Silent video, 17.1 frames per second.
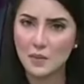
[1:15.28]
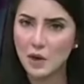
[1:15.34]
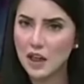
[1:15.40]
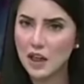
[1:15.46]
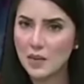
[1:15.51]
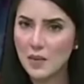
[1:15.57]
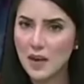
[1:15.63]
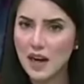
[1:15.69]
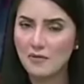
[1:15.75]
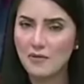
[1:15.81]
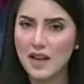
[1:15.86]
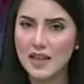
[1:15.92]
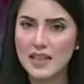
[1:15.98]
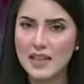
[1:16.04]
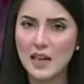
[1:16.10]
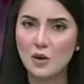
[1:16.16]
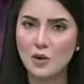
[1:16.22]
जब मुकदमे का
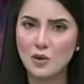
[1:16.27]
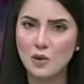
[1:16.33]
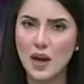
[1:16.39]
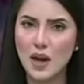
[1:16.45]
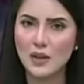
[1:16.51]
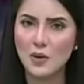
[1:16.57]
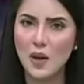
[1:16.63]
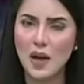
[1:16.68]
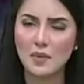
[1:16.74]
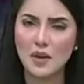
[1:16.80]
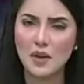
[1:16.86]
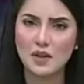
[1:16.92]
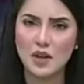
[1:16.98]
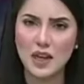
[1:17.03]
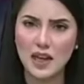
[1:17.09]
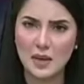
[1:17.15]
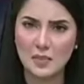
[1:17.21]
फैसला हो चुका तो आपके
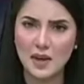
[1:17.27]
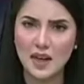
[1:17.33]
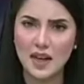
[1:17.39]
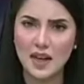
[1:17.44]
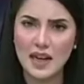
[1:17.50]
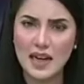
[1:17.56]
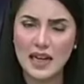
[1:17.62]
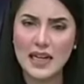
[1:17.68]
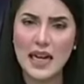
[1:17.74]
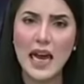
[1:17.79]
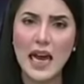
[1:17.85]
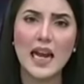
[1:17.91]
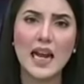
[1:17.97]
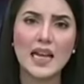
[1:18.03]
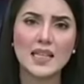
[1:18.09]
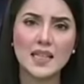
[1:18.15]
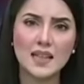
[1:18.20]
चेहरे पर
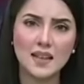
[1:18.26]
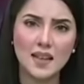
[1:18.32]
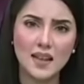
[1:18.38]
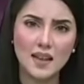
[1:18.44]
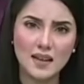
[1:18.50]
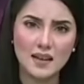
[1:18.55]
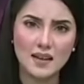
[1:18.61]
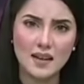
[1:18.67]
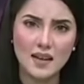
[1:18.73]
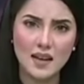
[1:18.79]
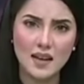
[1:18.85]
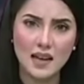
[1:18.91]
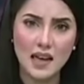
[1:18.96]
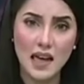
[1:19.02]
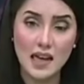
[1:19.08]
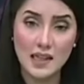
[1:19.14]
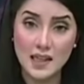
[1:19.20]
नाराजगी देखी
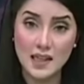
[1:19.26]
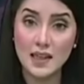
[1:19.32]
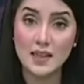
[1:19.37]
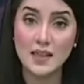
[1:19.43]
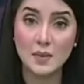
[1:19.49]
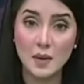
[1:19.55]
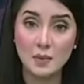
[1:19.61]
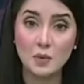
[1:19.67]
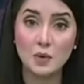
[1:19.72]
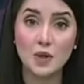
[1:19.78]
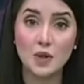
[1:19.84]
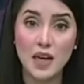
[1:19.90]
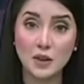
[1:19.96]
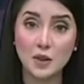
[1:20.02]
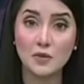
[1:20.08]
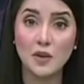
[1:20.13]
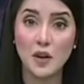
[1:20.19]
काजी ने सबक
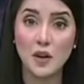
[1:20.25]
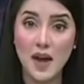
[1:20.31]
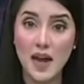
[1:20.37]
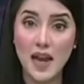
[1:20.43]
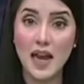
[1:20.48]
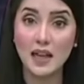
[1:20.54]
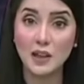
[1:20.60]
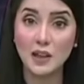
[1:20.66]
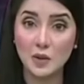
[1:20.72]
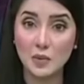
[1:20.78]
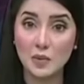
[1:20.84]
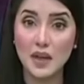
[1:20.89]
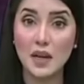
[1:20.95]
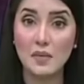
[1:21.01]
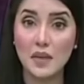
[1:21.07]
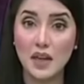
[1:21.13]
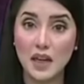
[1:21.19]
पूछा तो फरमाया
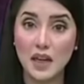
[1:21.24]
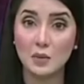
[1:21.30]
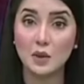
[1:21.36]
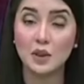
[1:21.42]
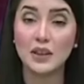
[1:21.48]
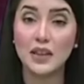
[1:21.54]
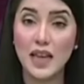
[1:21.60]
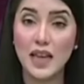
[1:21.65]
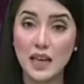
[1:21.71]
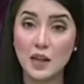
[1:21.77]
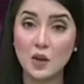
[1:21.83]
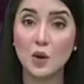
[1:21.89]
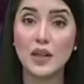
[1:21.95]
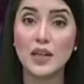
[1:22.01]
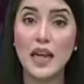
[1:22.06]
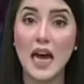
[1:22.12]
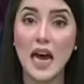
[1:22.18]
तुमने मेरे मुद्दई
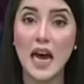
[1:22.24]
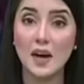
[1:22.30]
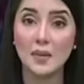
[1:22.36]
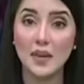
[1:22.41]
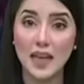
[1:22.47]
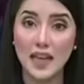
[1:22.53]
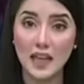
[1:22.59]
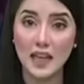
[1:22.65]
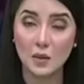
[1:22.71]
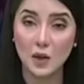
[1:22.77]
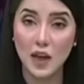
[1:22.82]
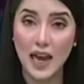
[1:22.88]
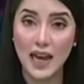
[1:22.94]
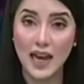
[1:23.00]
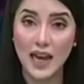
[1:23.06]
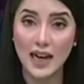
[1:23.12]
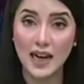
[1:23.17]
को नाम लेकर
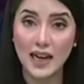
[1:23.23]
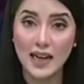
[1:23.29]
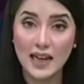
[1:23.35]
बुलाया